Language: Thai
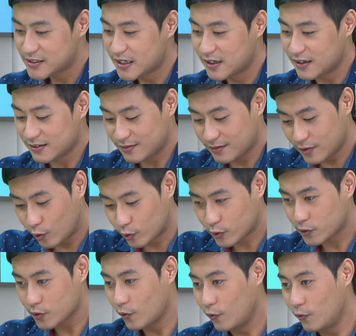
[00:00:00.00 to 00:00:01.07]
เจอรถ
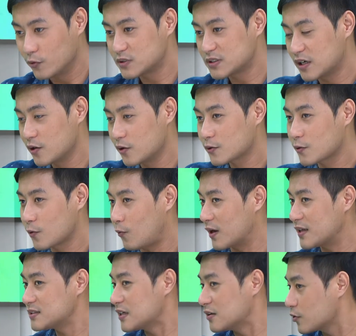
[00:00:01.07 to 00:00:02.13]
ตู้เจอรถทัว
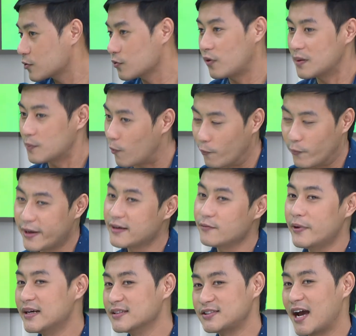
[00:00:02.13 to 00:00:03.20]
ร์ถ้าเจอรถทัวร์ดิผมวิ่ง
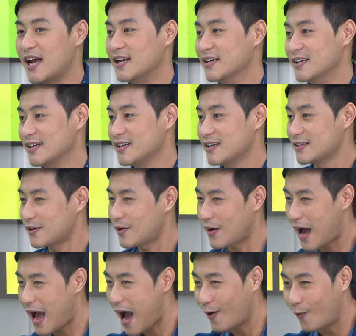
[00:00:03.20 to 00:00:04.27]
วิ่งใส่เลยเท่า
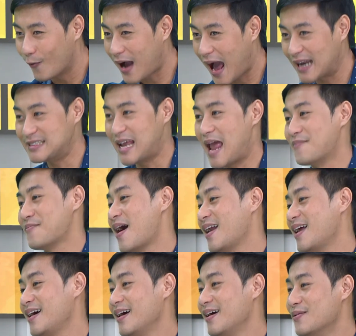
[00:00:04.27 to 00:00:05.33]
กับโอกาสใหญ่มา
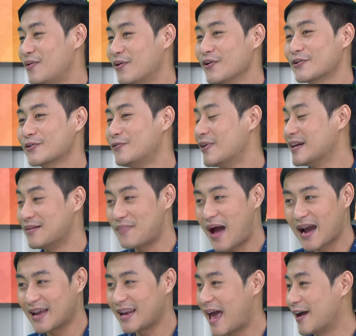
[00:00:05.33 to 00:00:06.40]
ละเพราะรถทัวร์เนี่ย
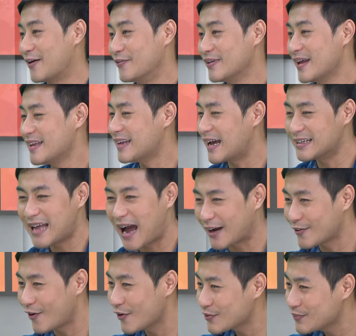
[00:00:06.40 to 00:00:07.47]
มากันหลายคนเนี่ยอย่าง
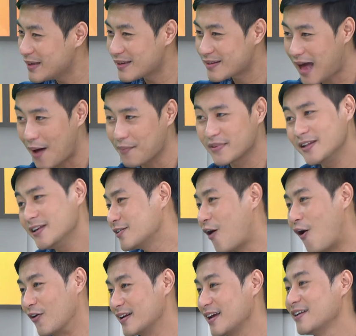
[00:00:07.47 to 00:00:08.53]
น้อยต้องมี สามสี่ ก
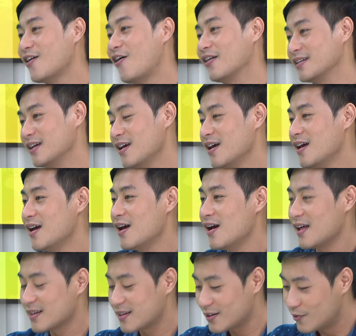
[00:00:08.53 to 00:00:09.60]
ล่องแน่นอน
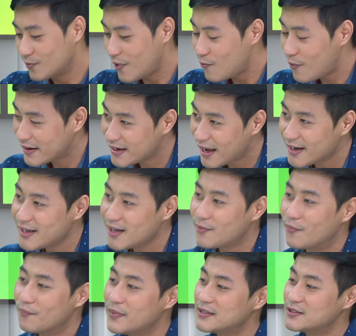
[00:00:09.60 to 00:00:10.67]
สรุปว่าวันนั้นเนี่ย
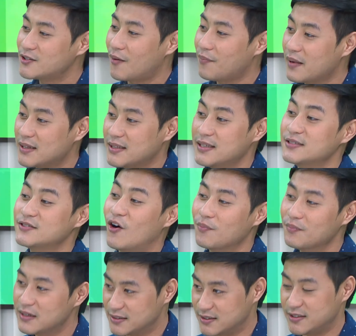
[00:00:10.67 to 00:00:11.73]
ผมปิดจ็อบไปที่ สอง
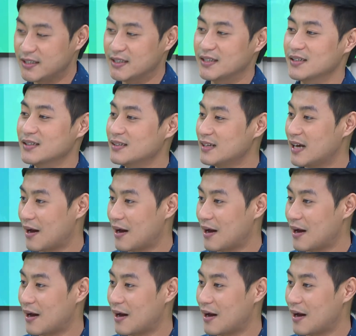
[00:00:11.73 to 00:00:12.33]
หมื่นสี่พั